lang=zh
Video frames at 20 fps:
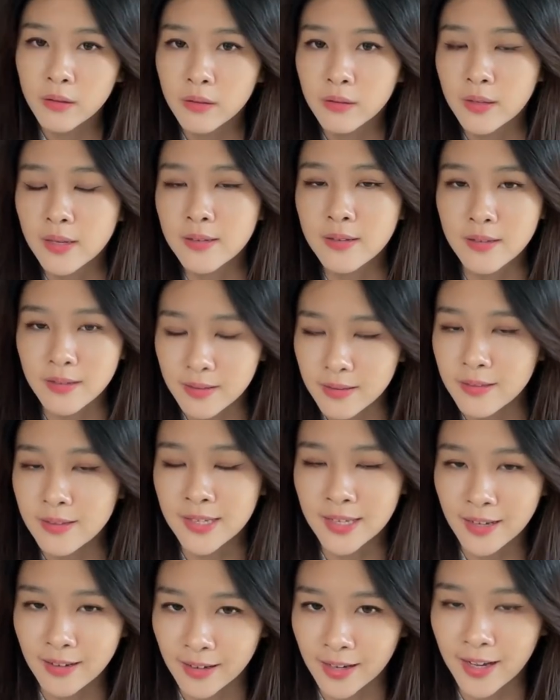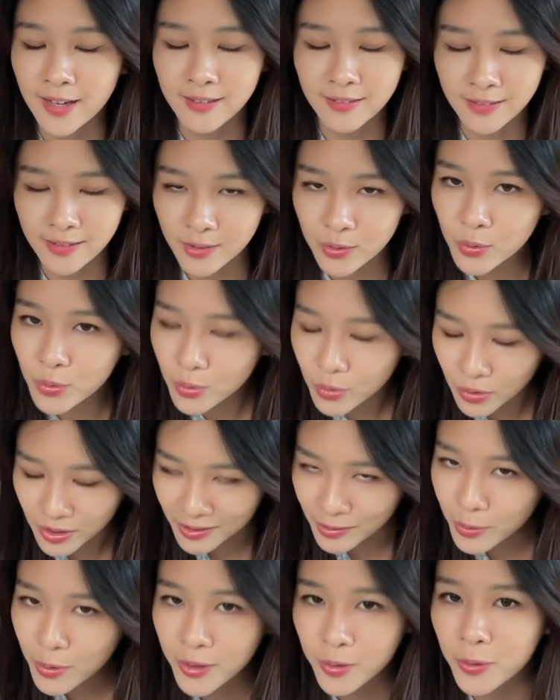但是你想想看，你
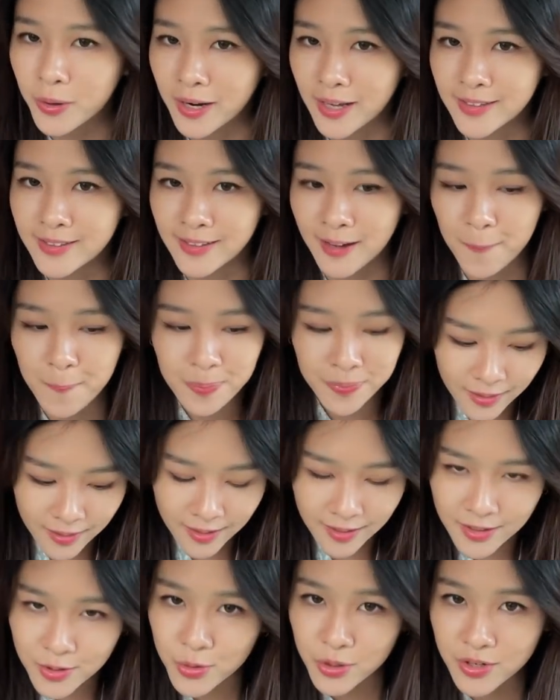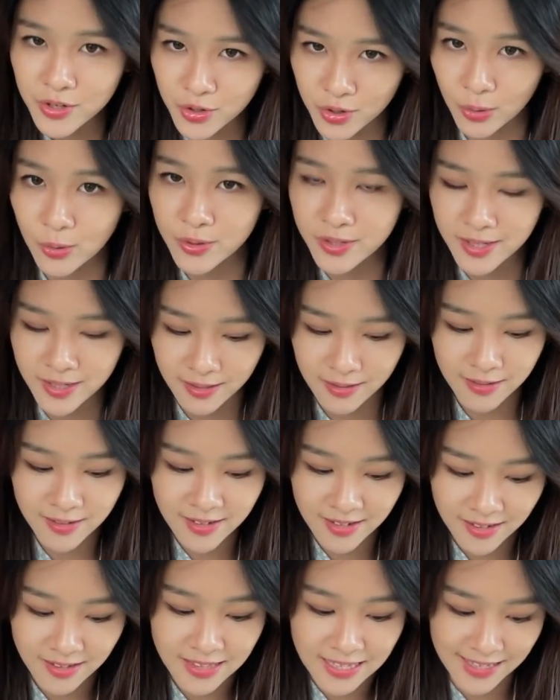退回来想，科学首先
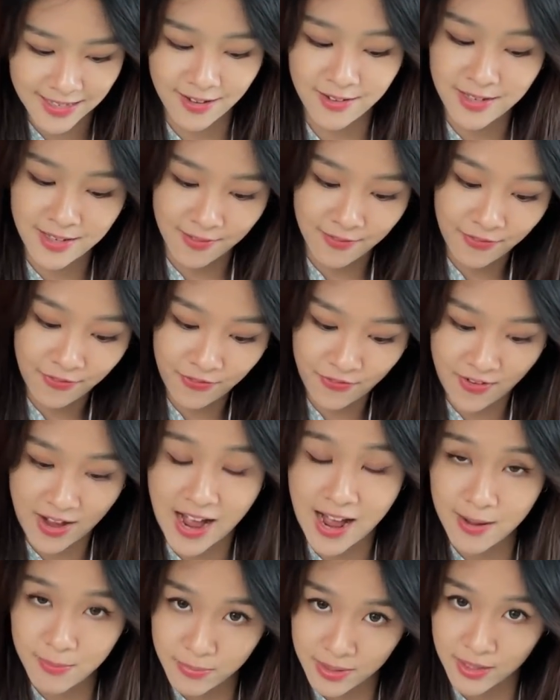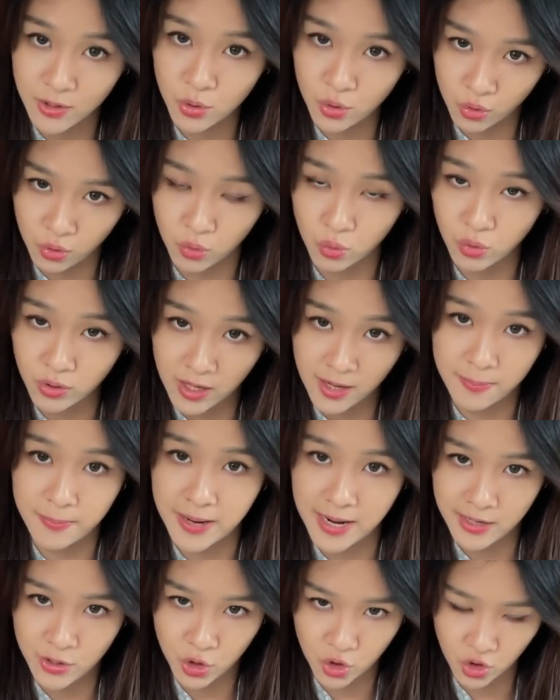是你要先发明出那
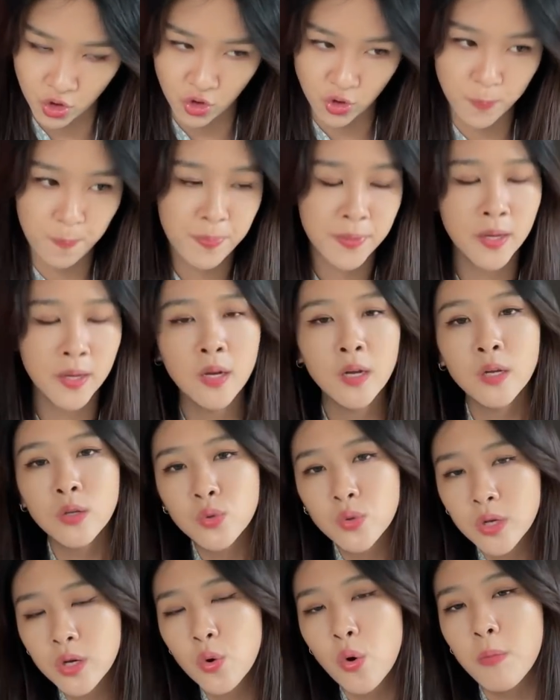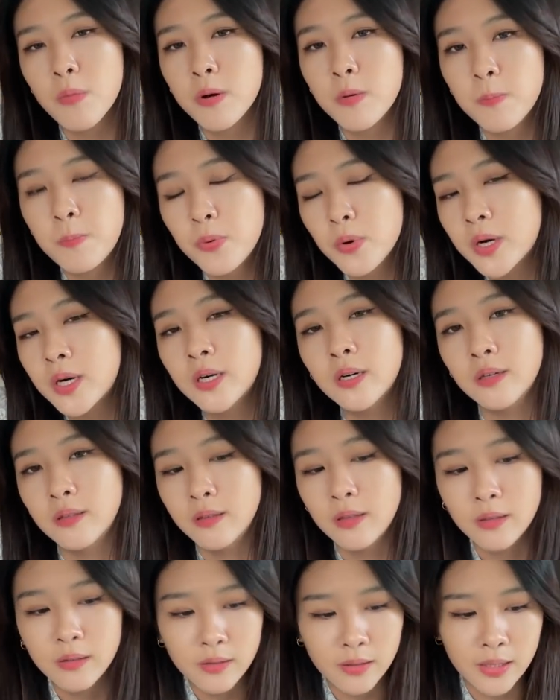把尺，所以我们不可
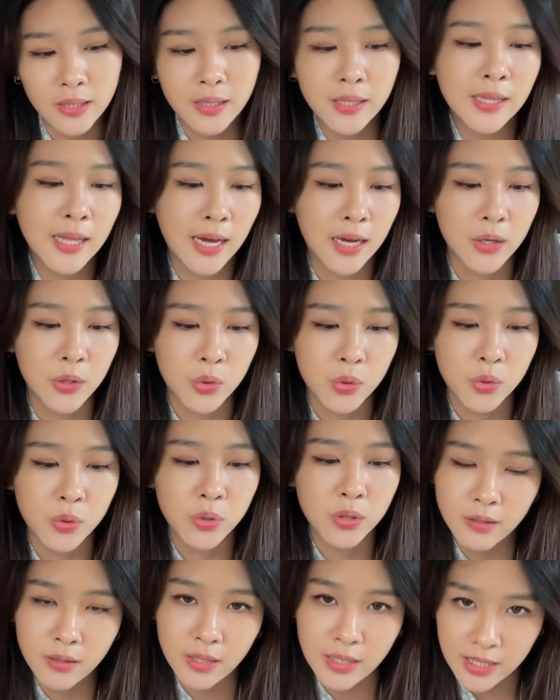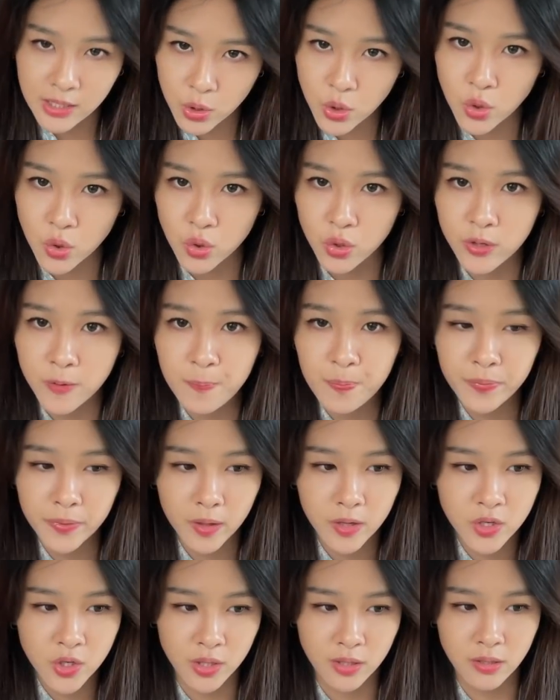能依赖于医学
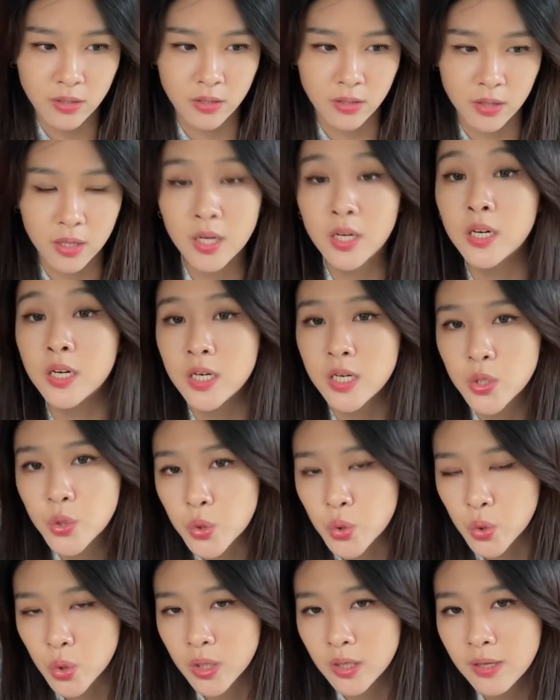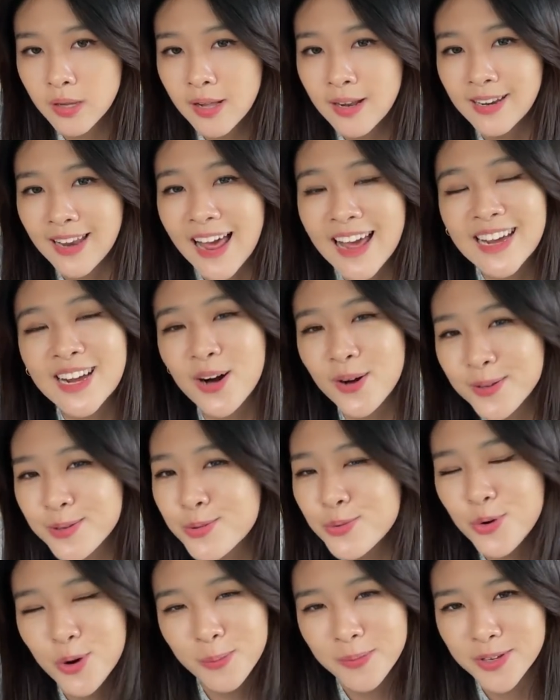甚至科学来告
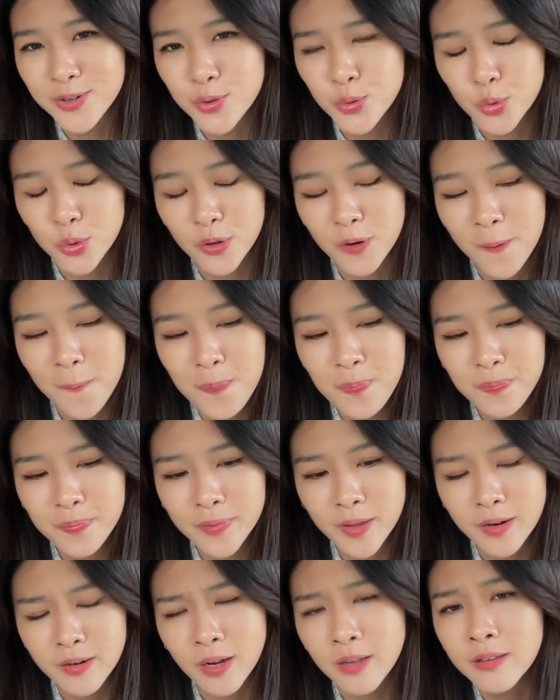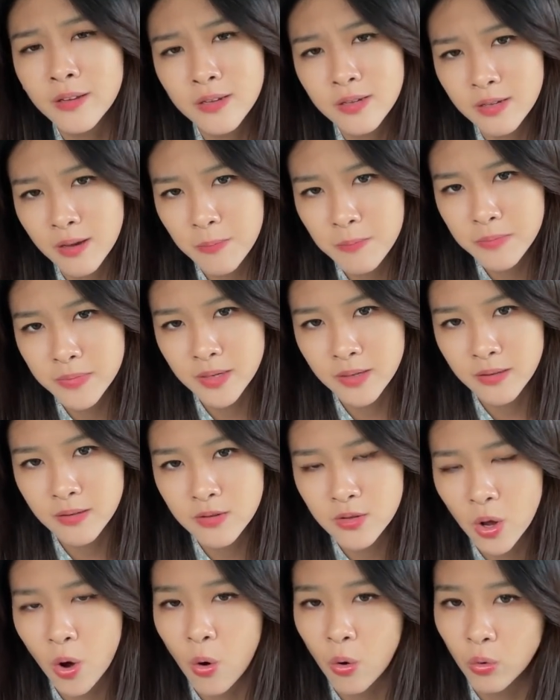诉我们说人的生命
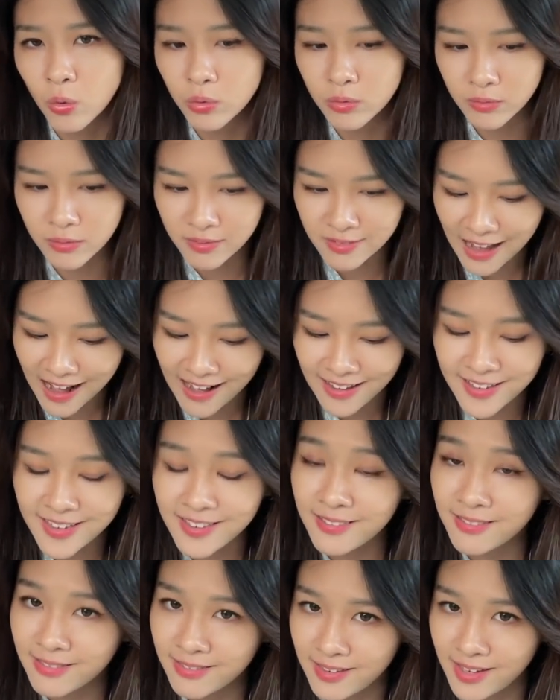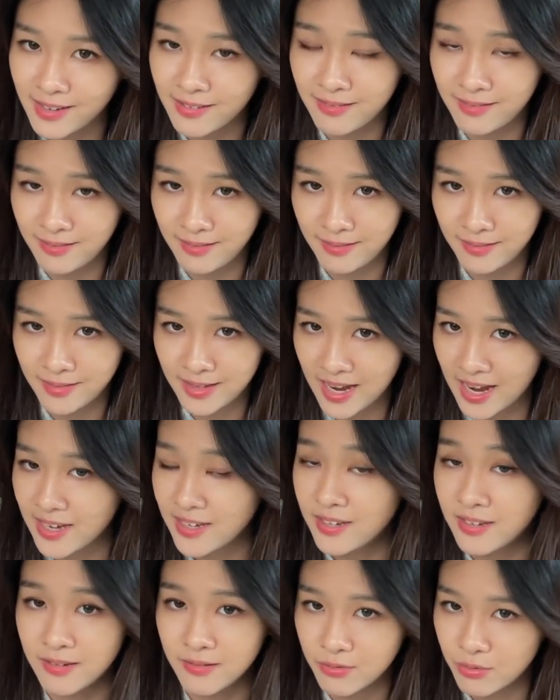从哪一点开
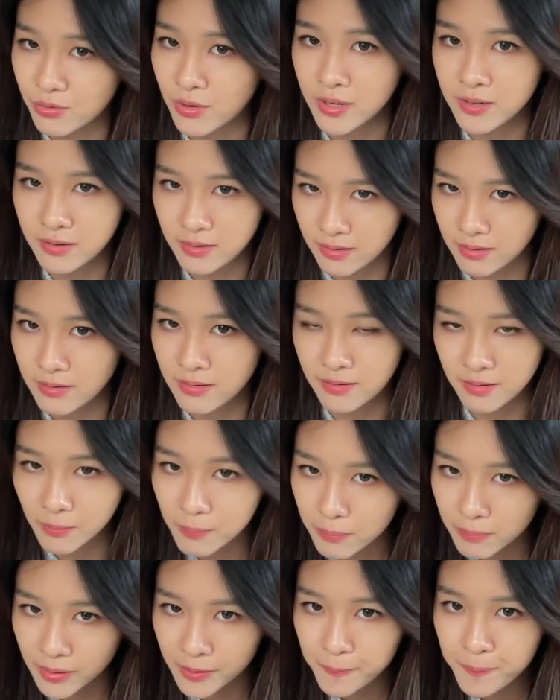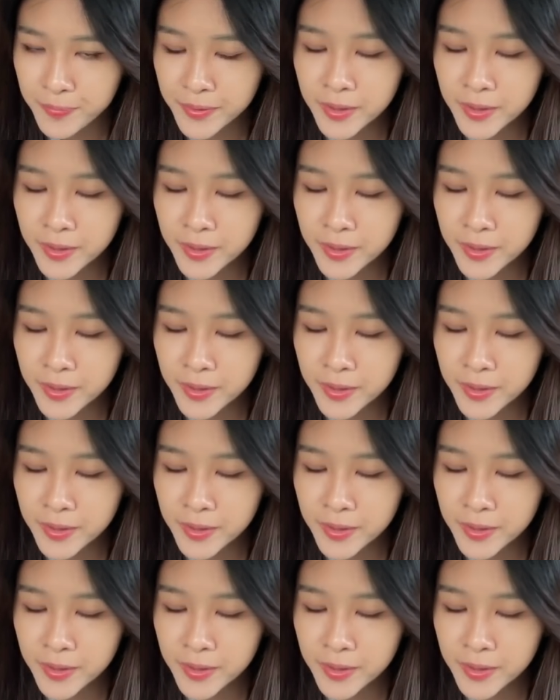始算是生命。